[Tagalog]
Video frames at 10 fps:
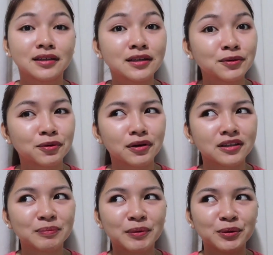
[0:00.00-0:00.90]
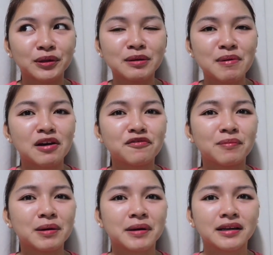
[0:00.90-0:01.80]
Ginanong ko lang siya, pero at the back
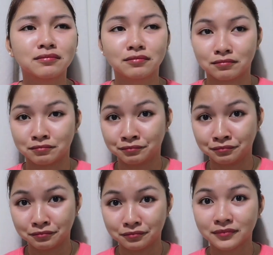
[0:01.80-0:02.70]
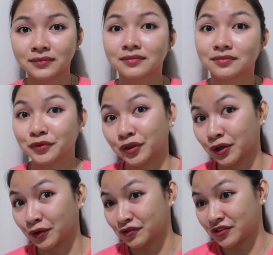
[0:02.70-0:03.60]
of my mind, hmm?
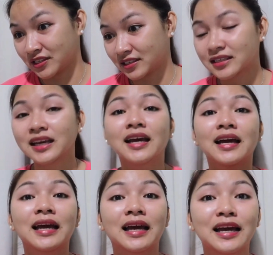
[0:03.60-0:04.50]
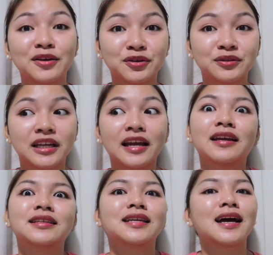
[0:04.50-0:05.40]
Talaga of this? Ayun,
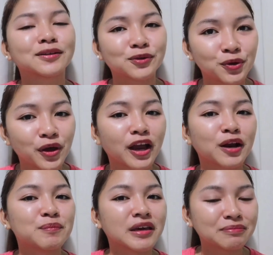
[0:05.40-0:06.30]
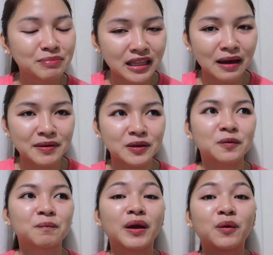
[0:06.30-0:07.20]
eh, sakto yung Airbnb namin
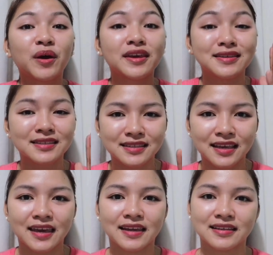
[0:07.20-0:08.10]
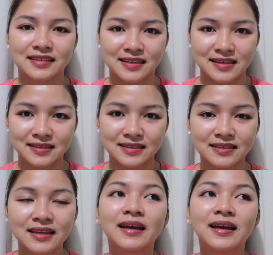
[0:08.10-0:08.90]
nun. May weighing scale. Yes.